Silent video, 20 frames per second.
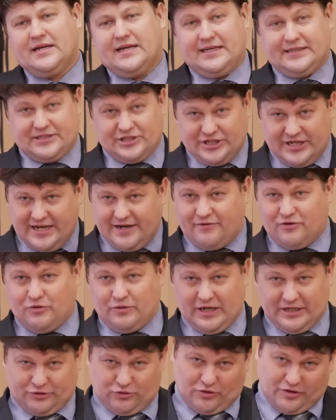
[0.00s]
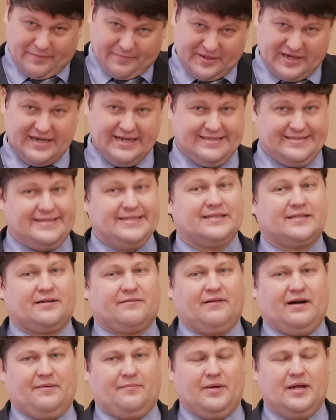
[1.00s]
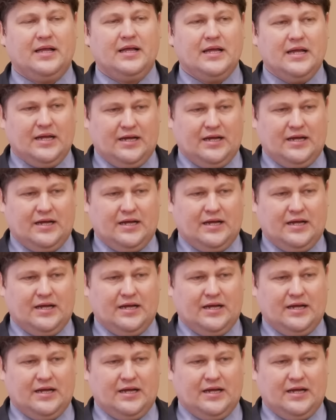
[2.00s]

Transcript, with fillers: Это же я говорю, которая прилетит к вам.